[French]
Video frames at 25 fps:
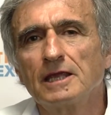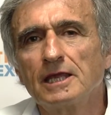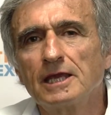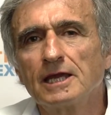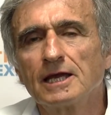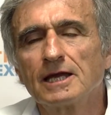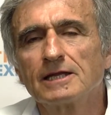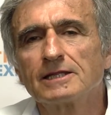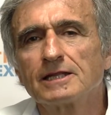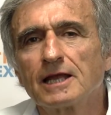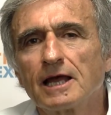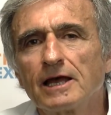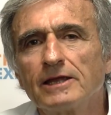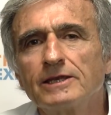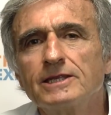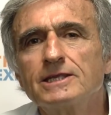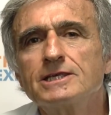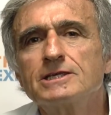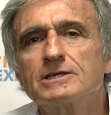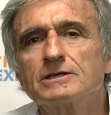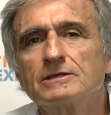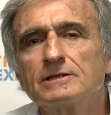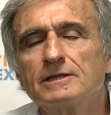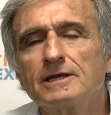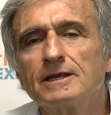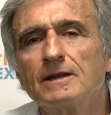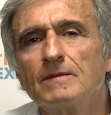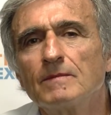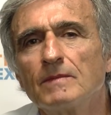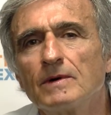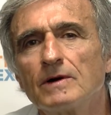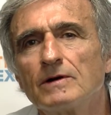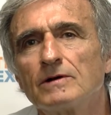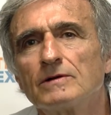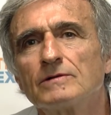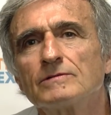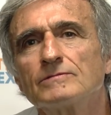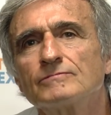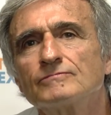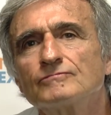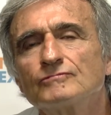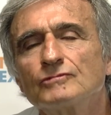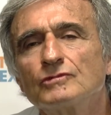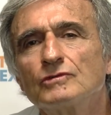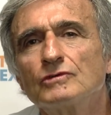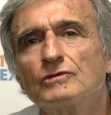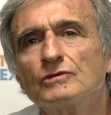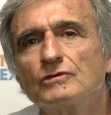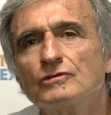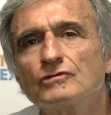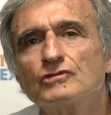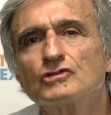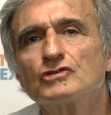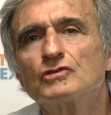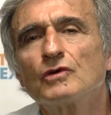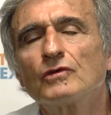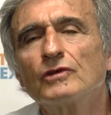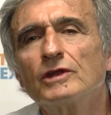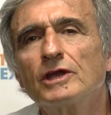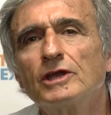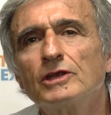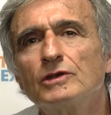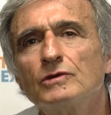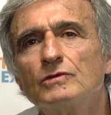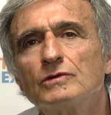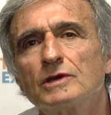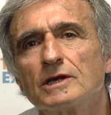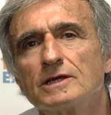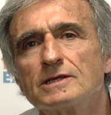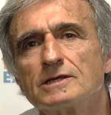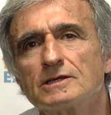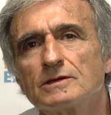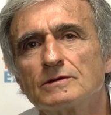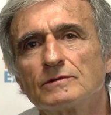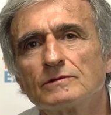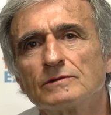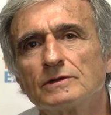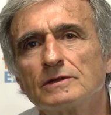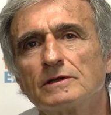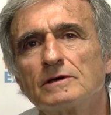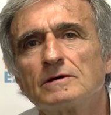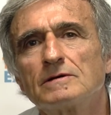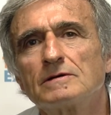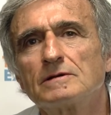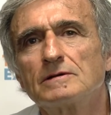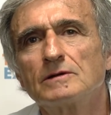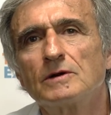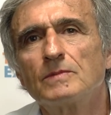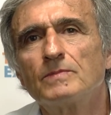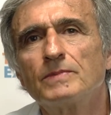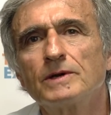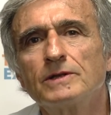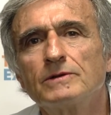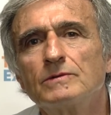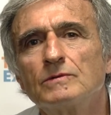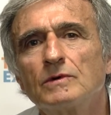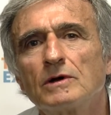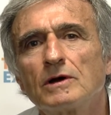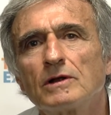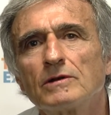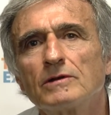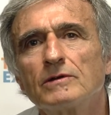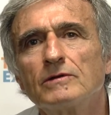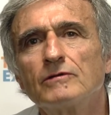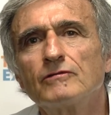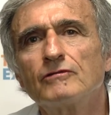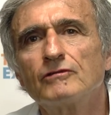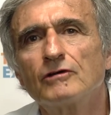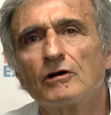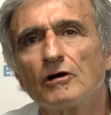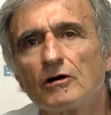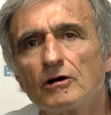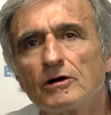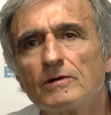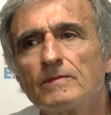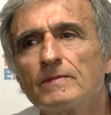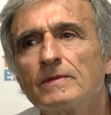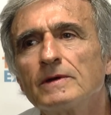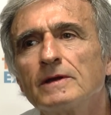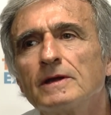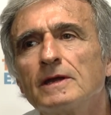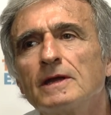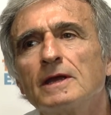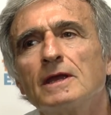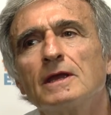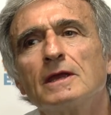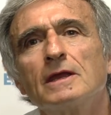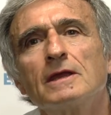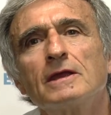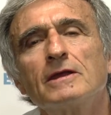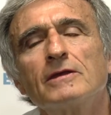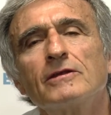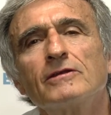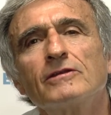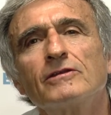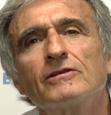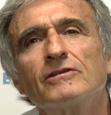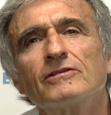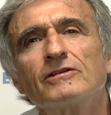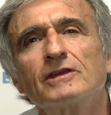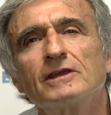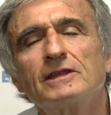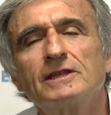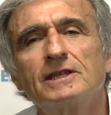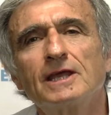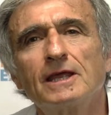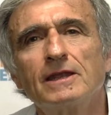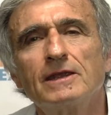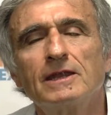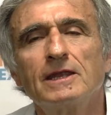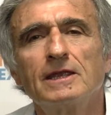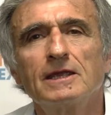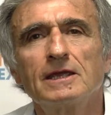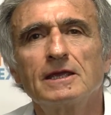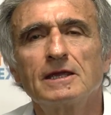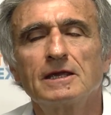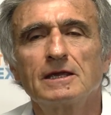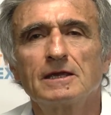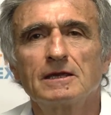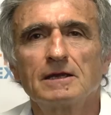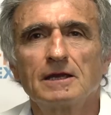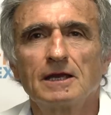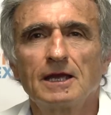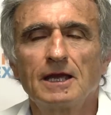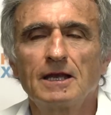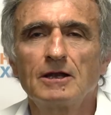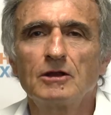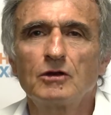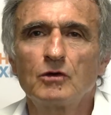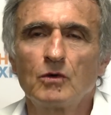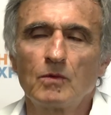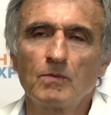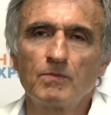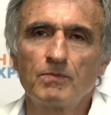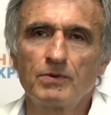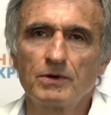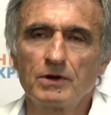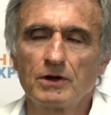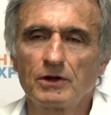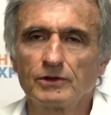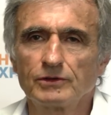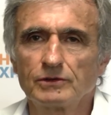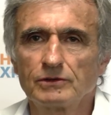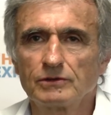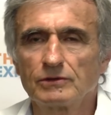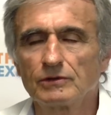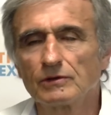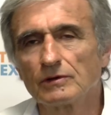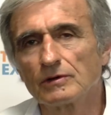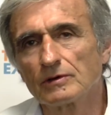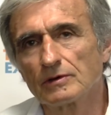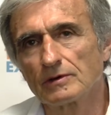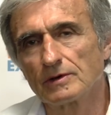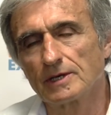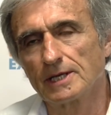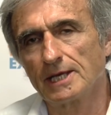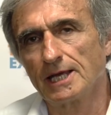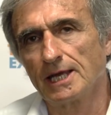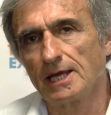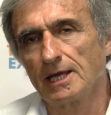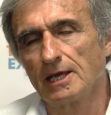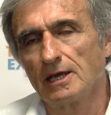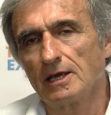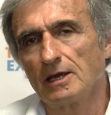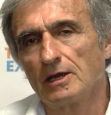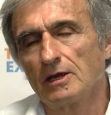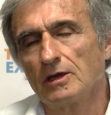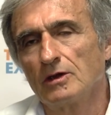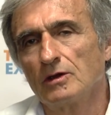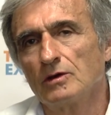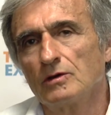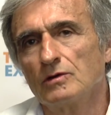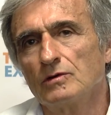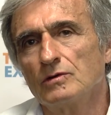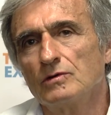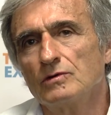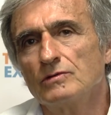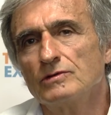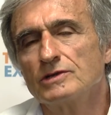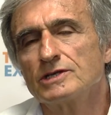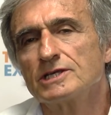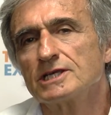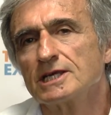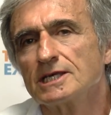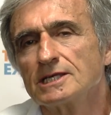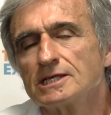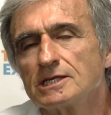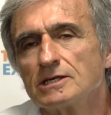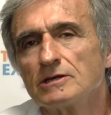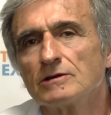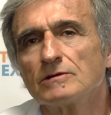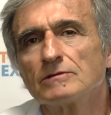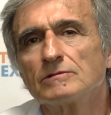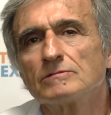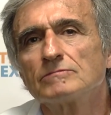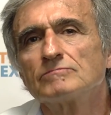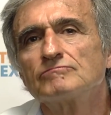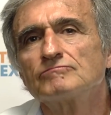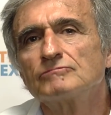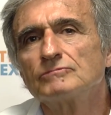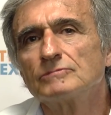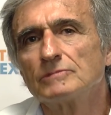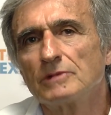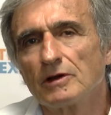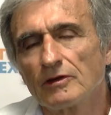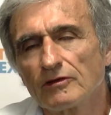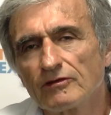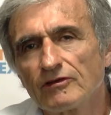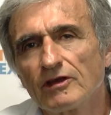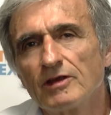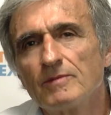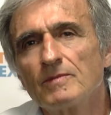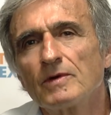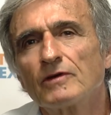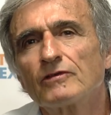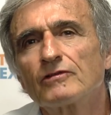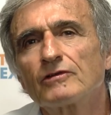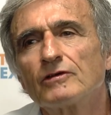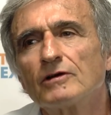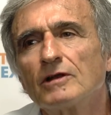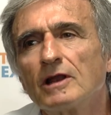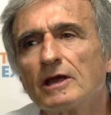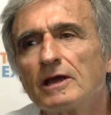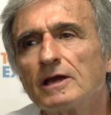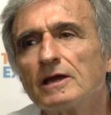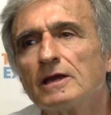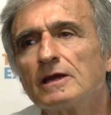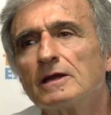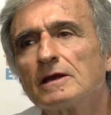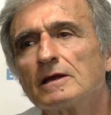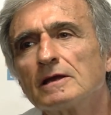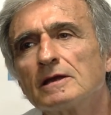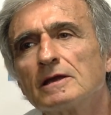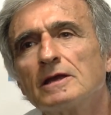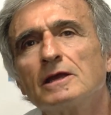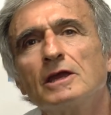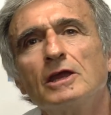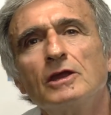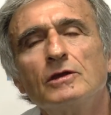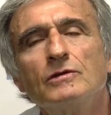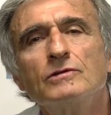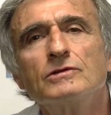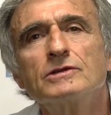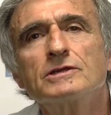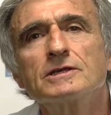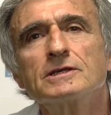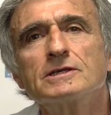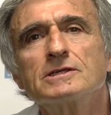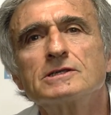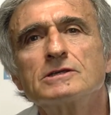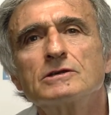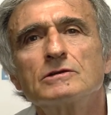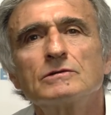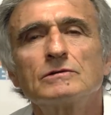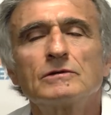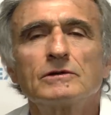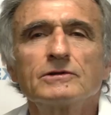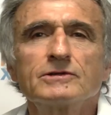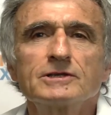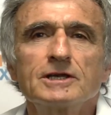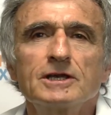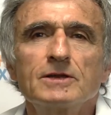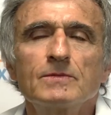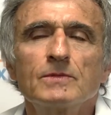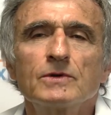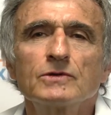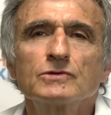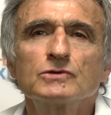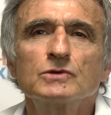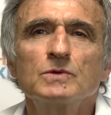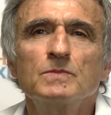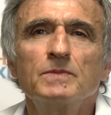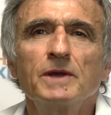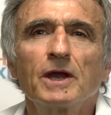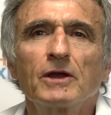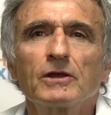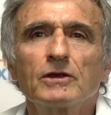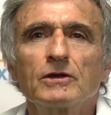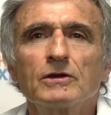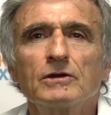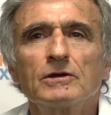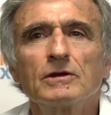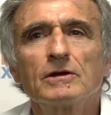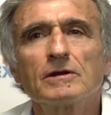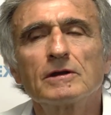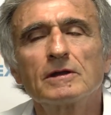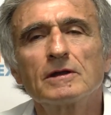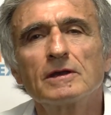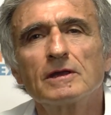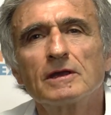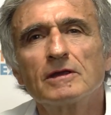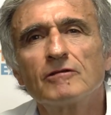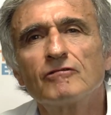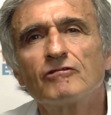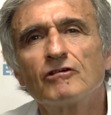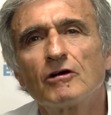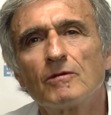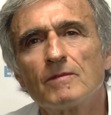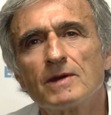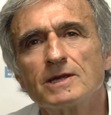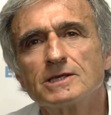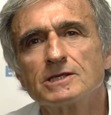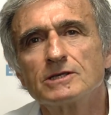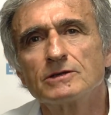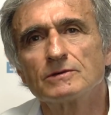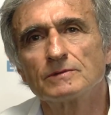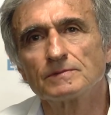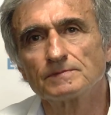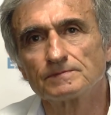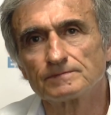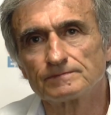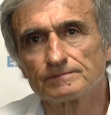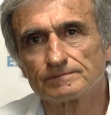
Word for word: Il y a traditionnellement une journée éducation dans l'Open World Forum. Cette année, elle comporte euh, une session enseignement scolaire et une session enseignement supérieur et formation.